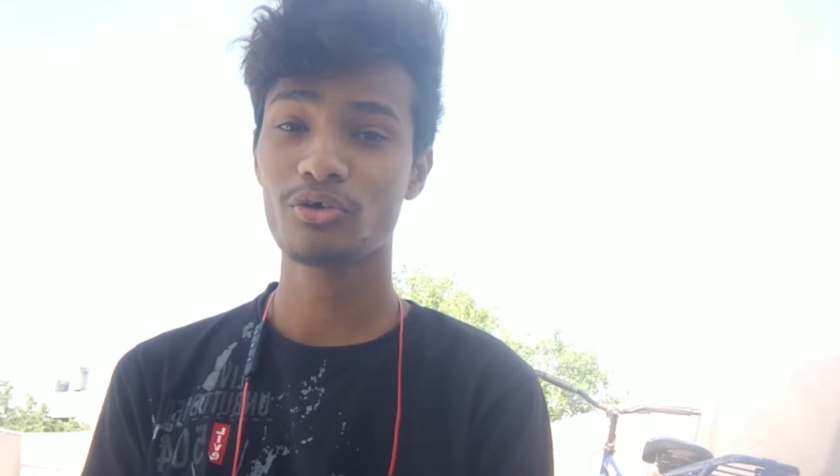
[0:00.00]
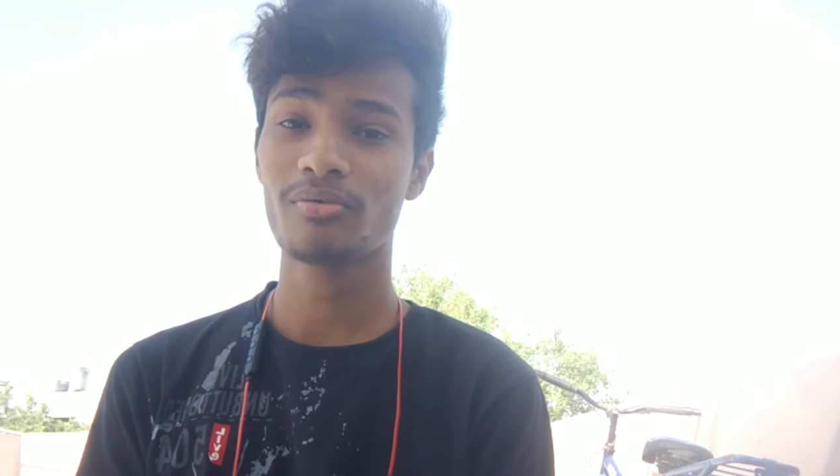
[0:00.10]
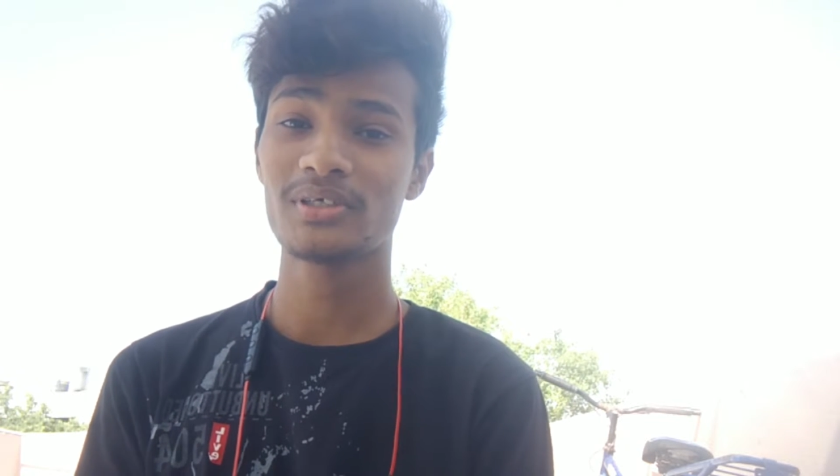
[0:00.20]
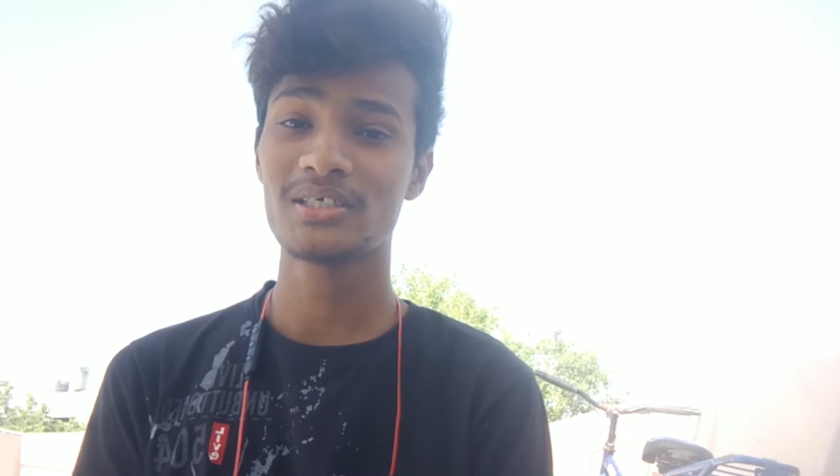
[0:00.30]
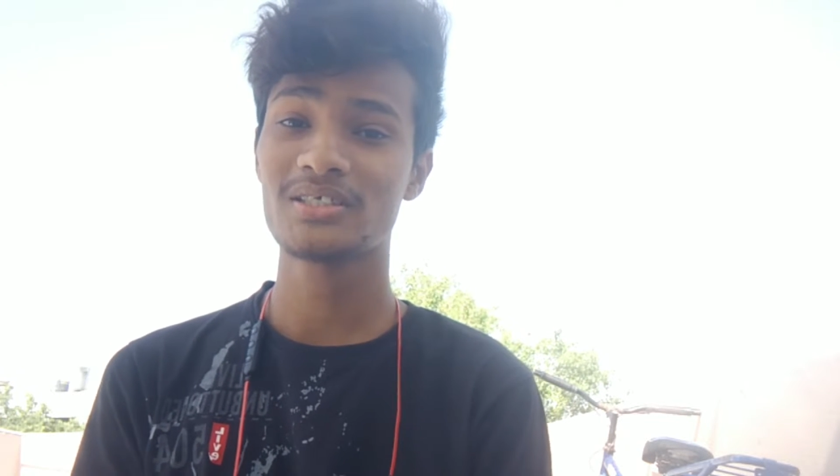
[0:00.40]

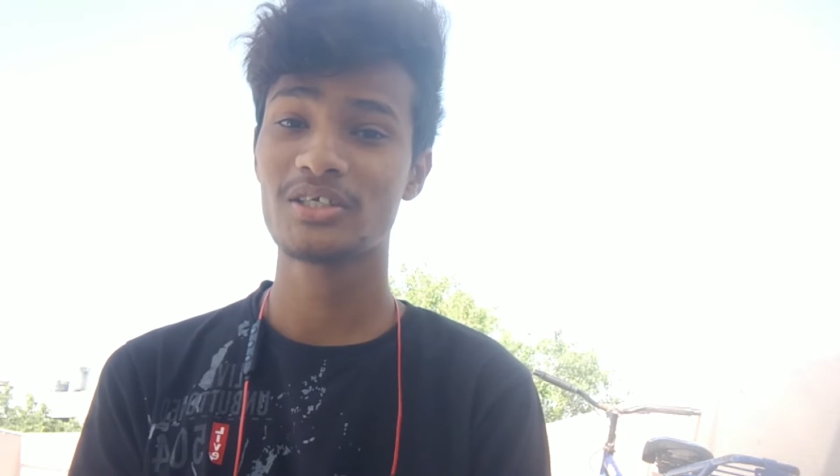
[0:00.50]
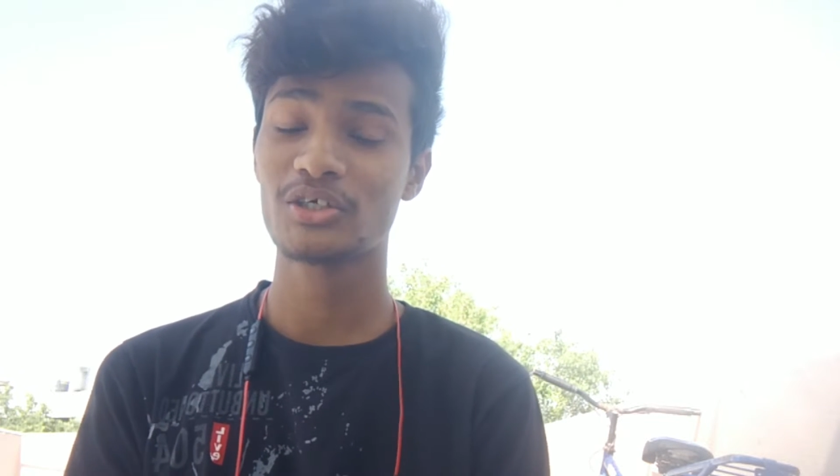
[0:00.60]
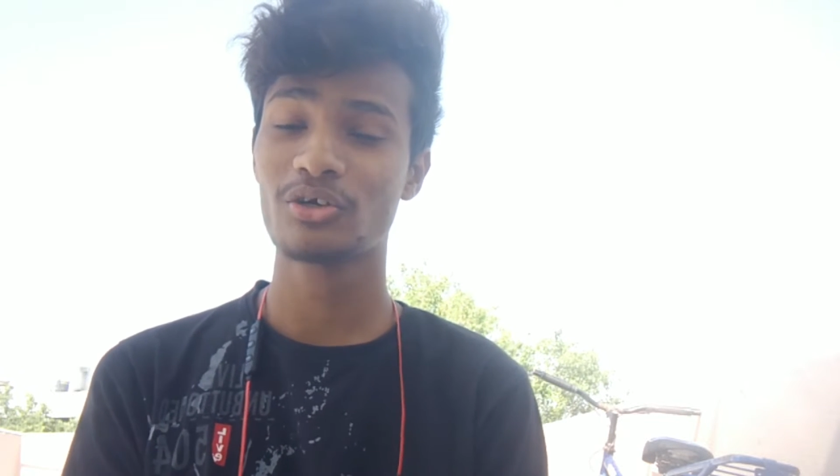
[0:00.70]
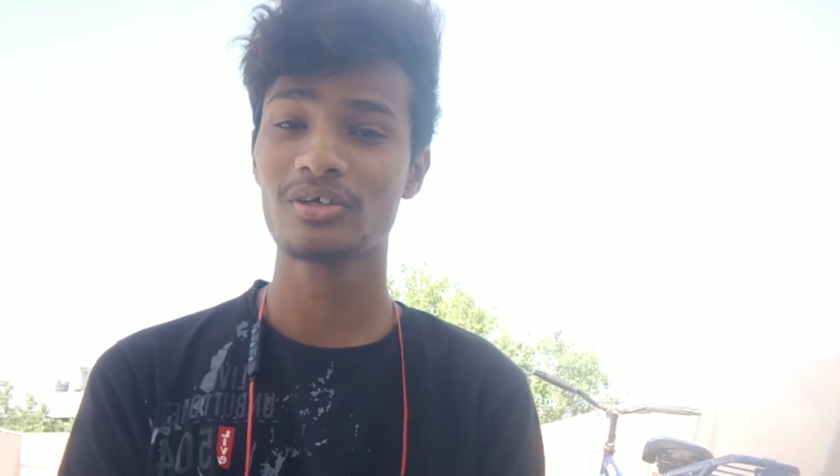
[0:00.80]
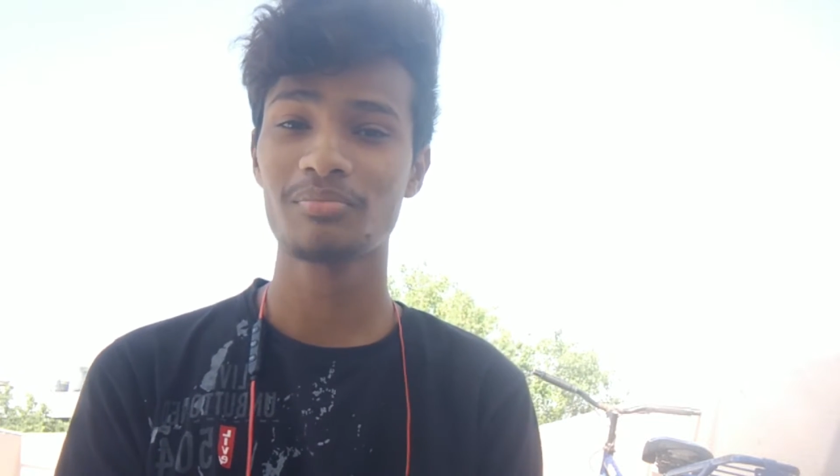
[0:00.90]
यूट्यूब वर्सेज
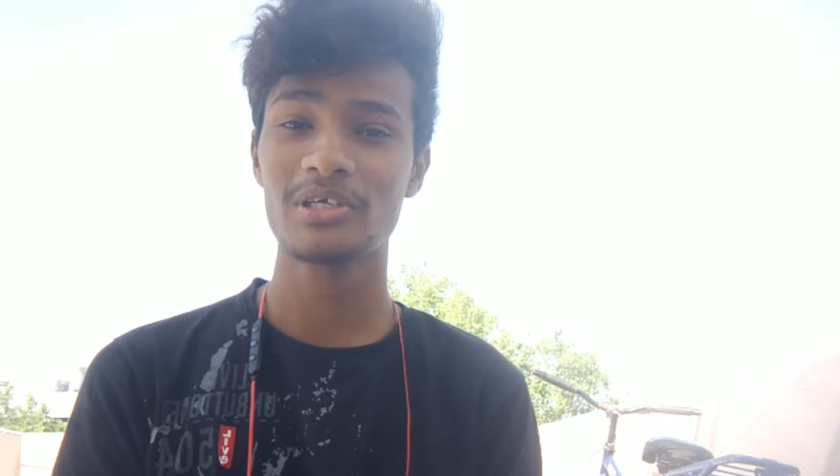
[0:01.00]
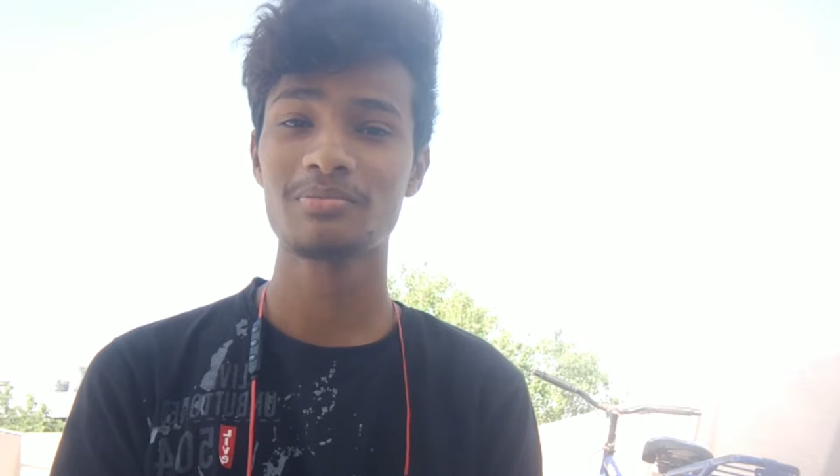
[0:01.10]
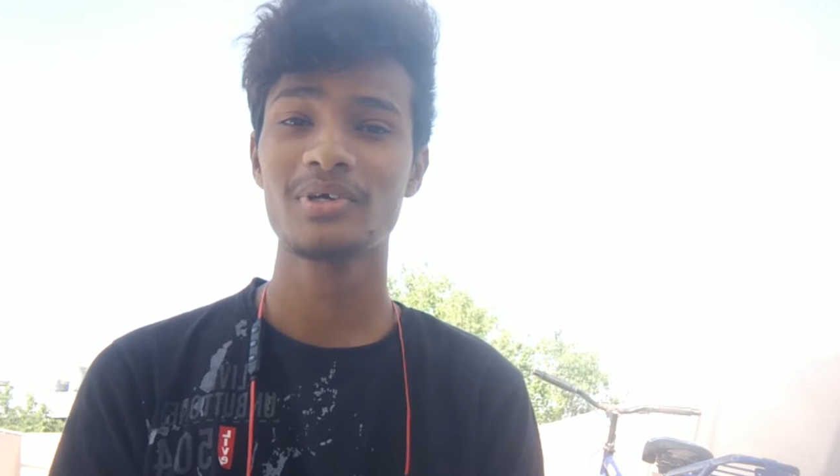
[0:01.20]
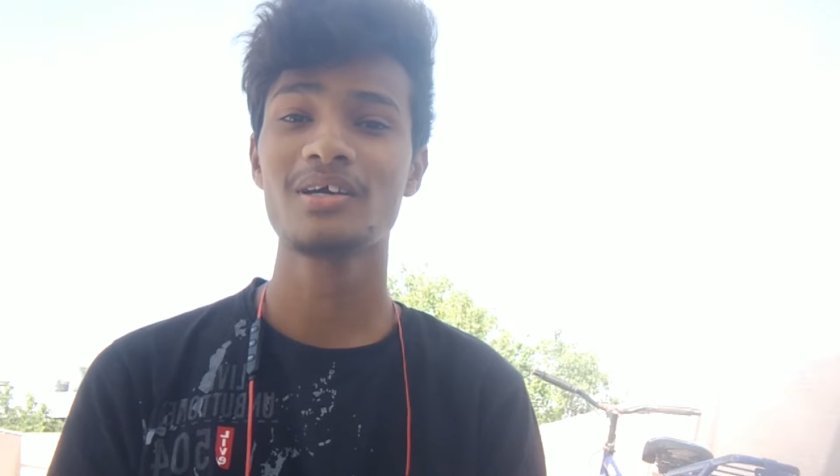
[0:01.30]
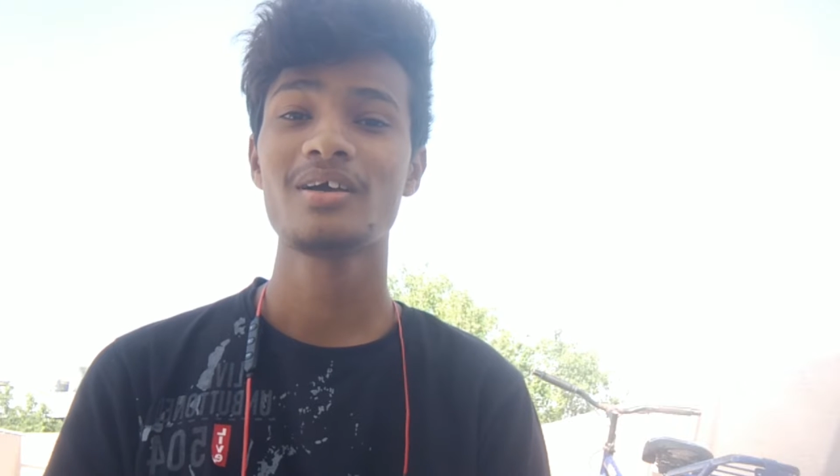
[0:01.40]
टिकटॉक के
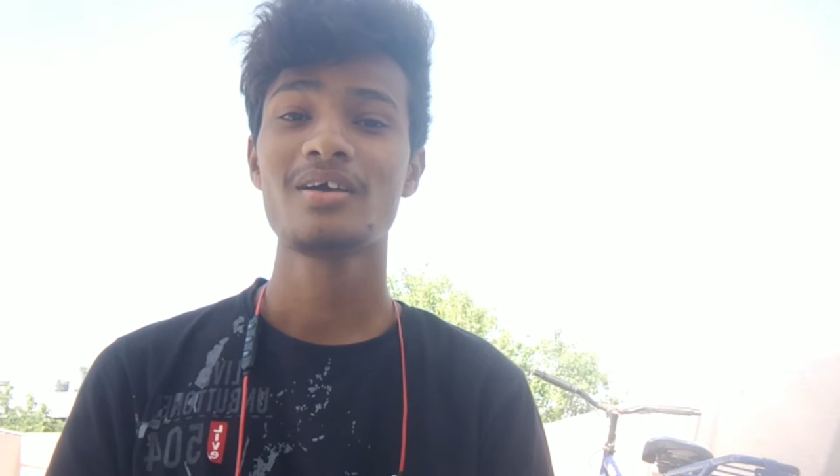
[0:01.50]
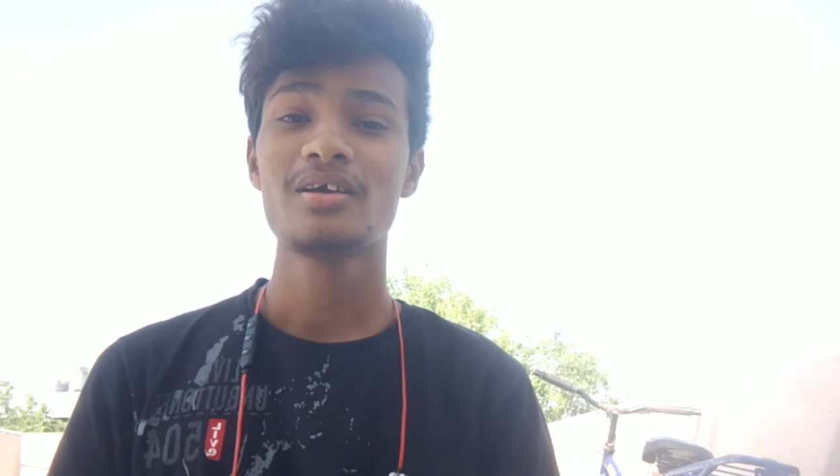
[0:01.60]
बीच में